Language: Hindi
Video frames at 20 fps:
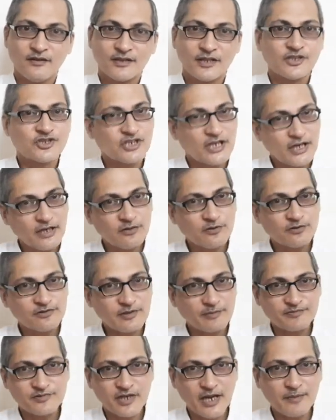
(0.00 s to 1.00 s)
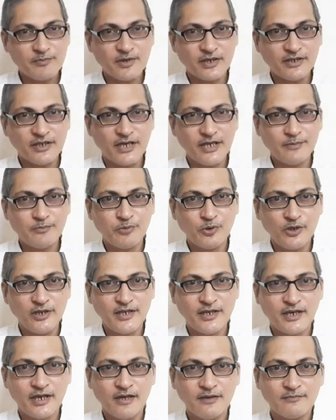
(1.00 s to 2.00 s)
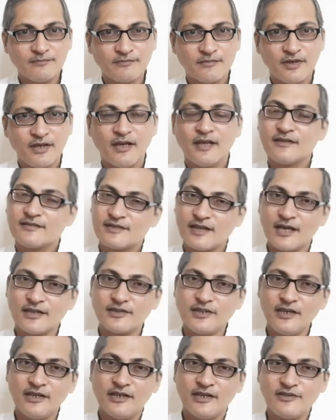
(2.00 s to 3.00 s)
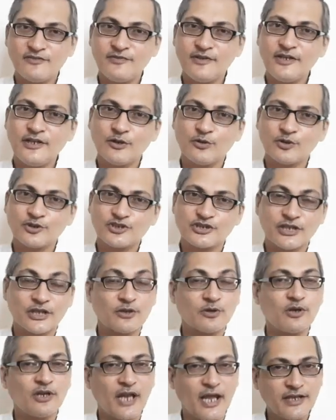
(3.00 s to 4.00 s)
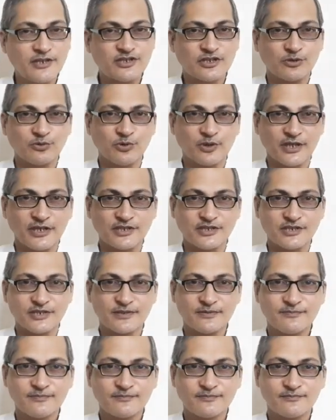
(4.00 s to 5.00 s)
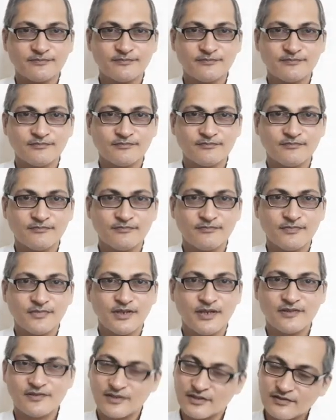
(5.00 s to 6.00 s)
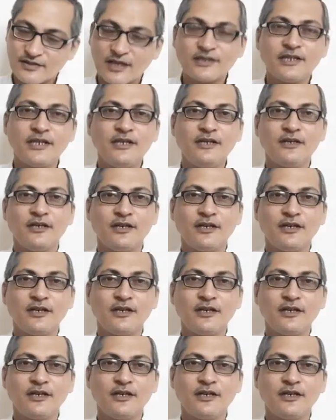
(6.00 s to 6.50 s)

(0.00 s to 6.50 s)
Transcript: कि चैनल को सब्सक्राइब करना नहीं भूलिएगा साथ ही इस वीडियो को शेयर और लाइक जरूर कीजिए इसके साथ ही